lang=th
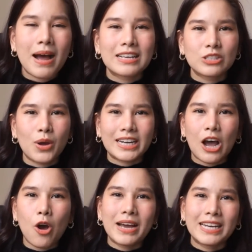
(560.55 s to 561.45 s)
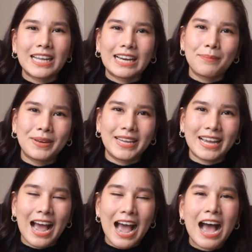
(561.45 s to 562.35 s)
บางส่วนเข้ามาในคลิปนี้
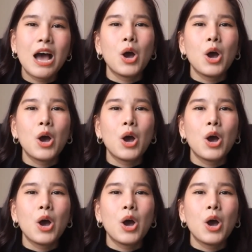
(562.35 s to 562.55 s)
ค่ะ